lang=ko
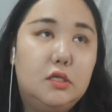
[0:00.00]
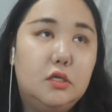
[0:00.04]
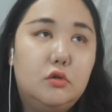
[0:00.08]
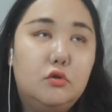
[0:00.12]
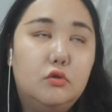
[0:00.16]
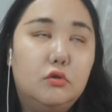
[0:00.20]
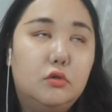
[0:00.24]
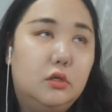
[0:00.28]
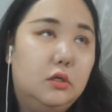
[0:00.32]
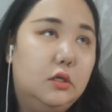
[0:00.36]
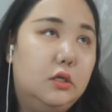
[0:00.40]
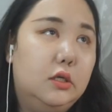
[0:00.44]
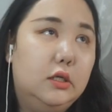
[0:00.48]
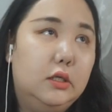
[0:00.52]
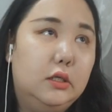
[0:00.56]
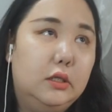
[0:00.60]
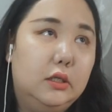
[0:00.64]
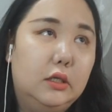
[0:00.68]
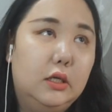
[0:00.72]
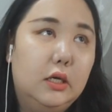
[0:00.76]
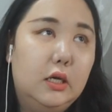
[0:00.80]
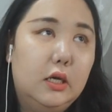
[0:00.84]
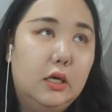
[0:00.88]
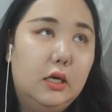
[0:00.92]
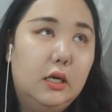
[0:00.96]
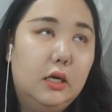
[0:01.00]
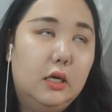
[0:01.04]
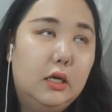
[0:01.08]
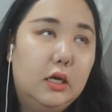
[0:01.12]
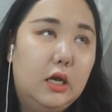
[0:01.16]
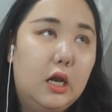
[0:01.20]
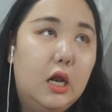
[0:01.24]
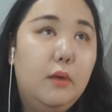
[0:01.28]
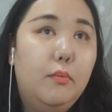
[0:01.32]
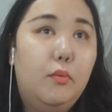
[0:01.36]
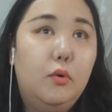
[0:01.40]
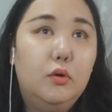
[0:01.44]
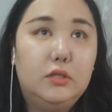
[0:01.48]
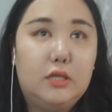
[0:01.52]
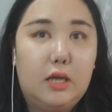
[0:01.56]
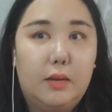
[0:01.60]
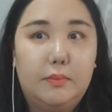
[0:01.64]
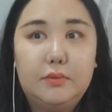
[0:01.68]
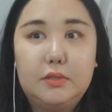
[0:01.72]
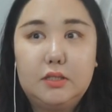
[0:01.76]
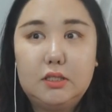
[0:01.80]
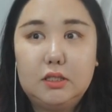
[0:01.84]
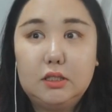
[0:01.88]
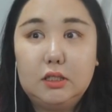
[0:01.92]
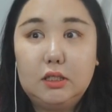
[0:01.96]
친구들은 일본
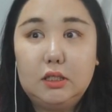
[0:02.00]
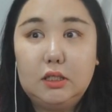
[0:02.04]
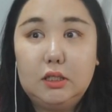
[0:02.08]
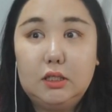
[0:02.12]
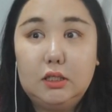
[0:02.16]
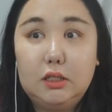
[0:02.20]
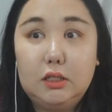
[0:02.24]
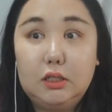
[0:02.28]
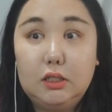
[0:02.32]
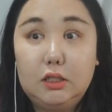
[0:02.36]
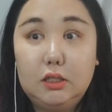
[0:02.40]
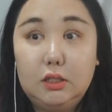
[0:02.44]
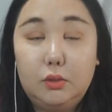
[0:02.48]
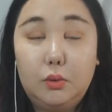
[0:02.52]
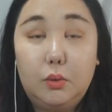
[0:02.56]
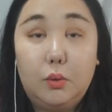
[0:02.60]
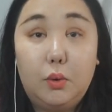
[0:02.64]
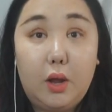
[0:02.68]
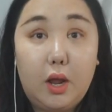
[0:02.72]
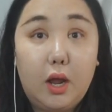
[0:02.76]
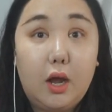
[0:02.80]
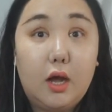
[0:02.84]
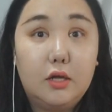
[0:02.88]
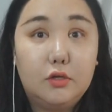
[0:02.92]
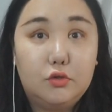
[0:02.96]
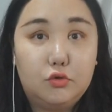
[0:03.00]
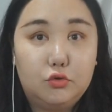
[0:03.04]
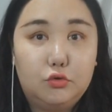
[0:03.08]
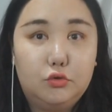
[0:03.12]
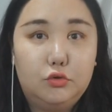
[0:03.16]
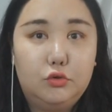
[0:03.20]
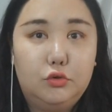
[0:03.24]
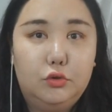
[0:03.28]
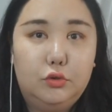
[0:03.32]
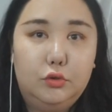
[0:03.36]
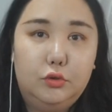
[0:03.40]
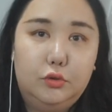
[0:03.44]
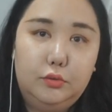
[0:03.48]
잡지로 해가지고